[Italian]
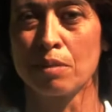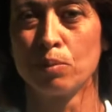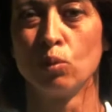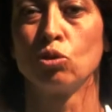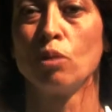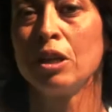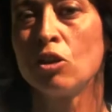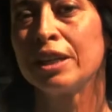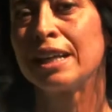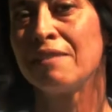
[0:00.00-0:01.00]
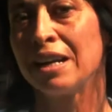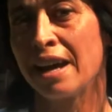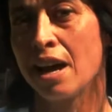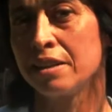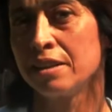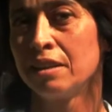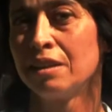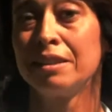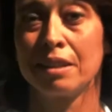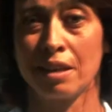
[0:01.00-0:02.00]
appunto i migliori cavalieri
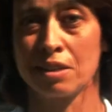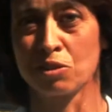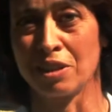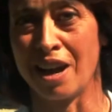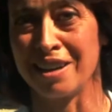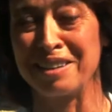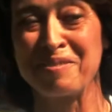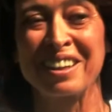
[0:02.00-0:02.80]
internazionali.